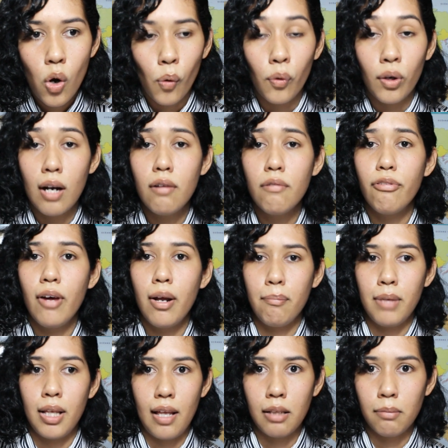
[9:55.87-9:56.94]
una
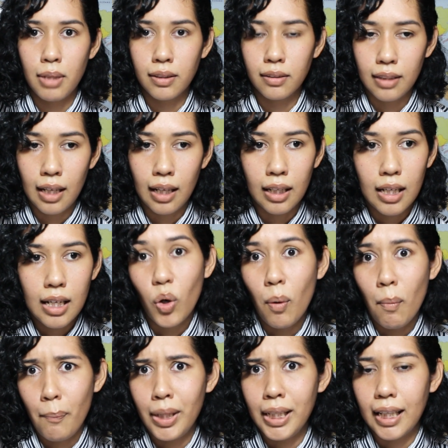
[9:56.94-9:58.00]
enfermedad mental
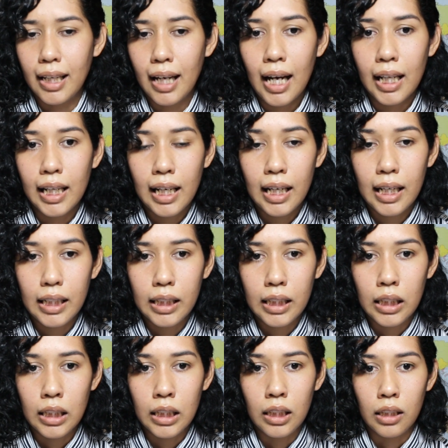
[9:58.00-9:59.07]
complicada
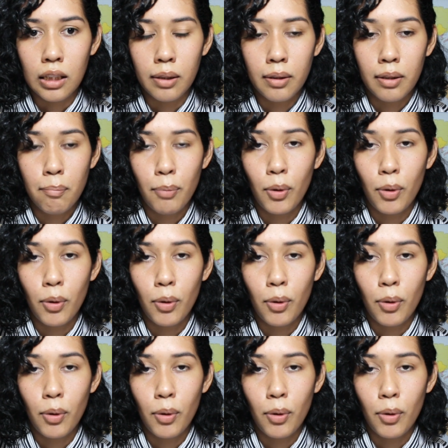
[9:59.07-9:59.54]
y